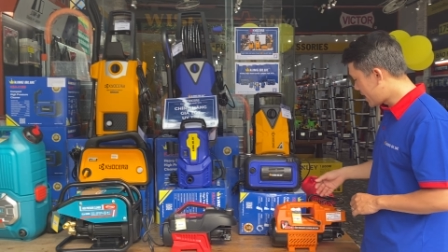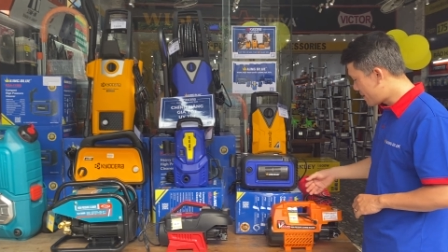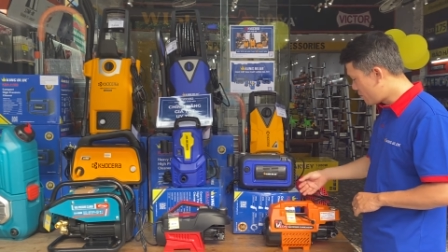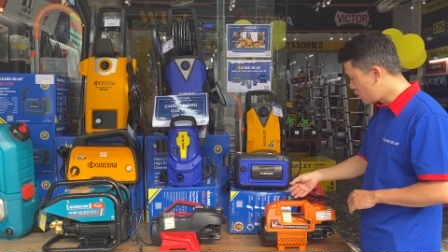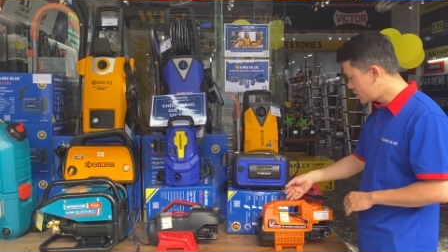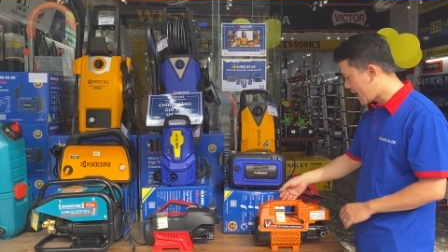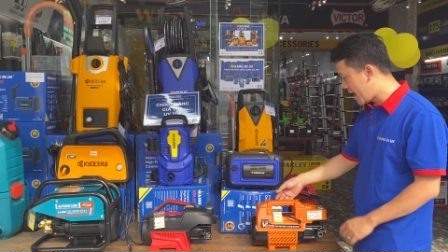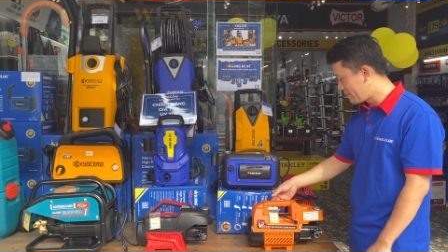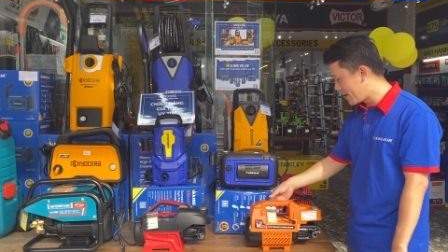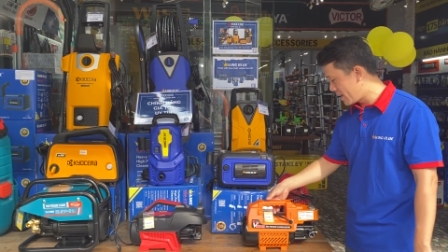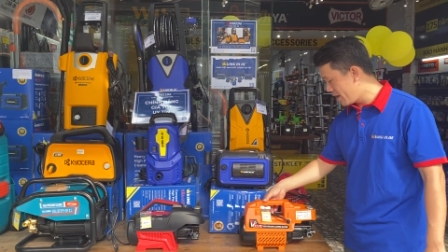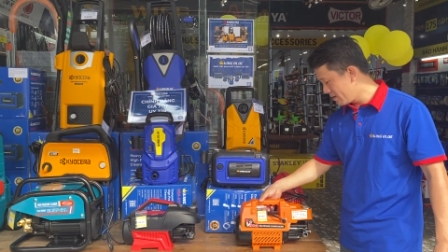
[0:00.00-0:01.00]
em muốn xài
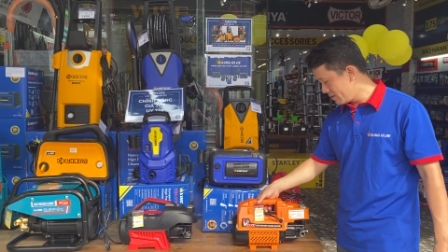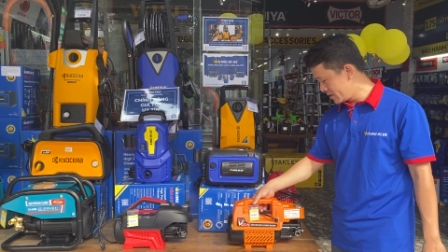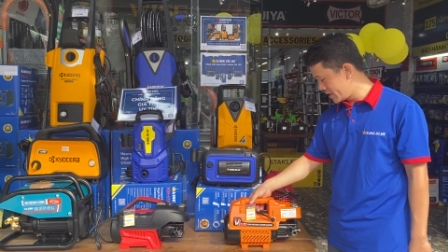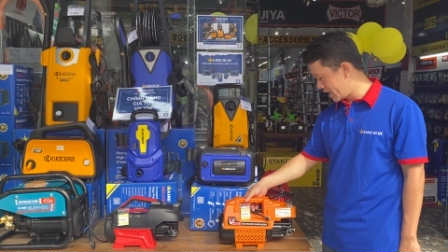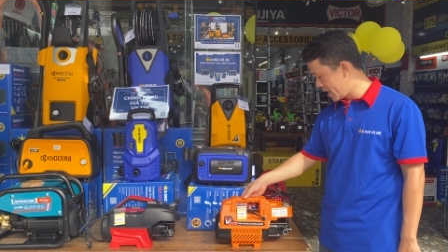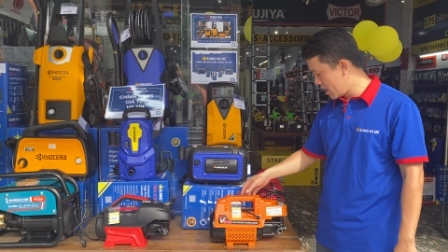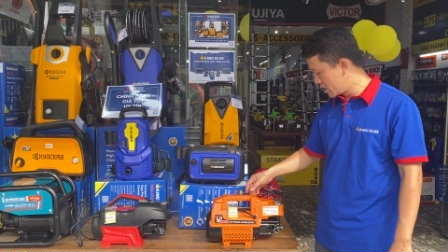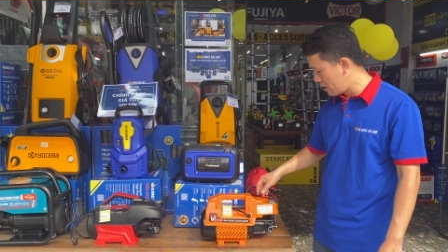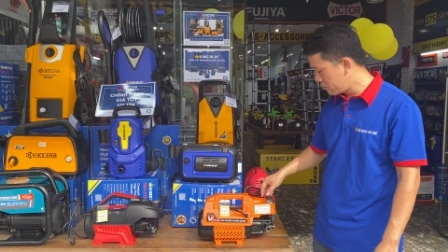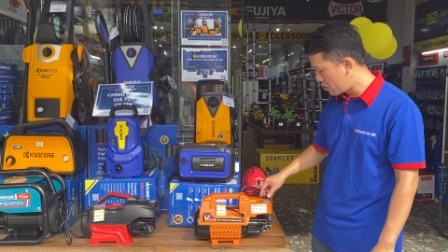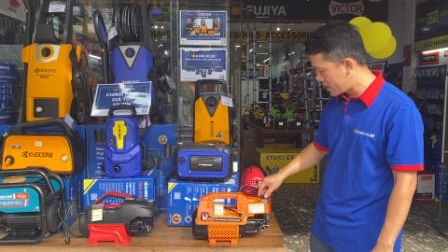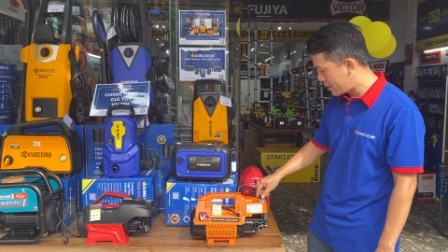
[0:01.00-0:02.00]
mà nó xịn hơn
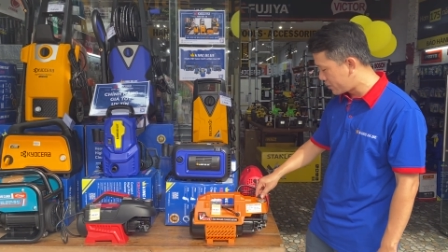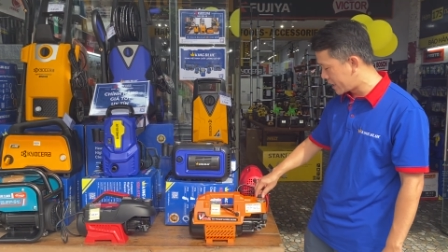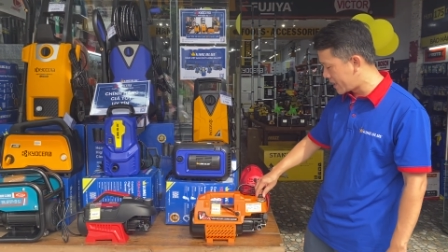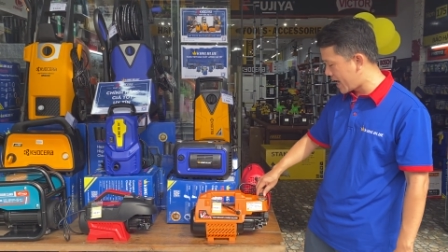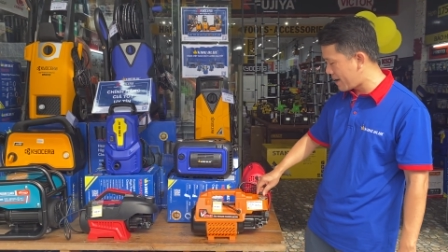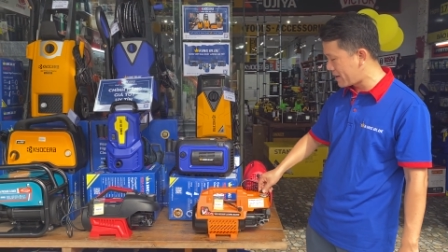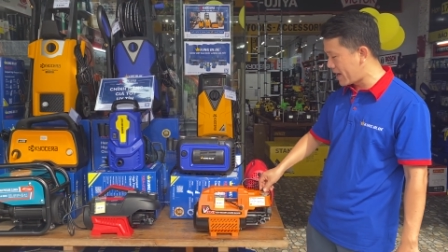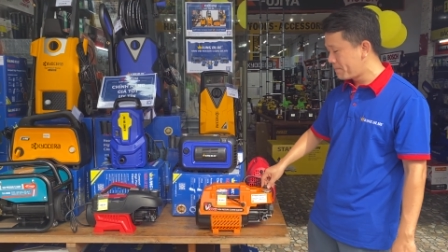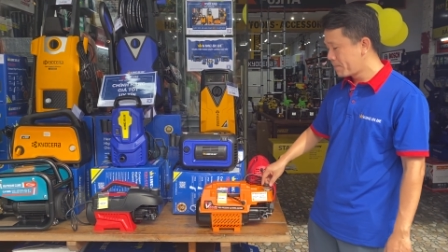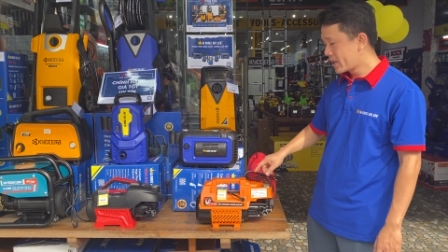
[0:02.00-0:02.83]
chút con này có chỉnh áp nè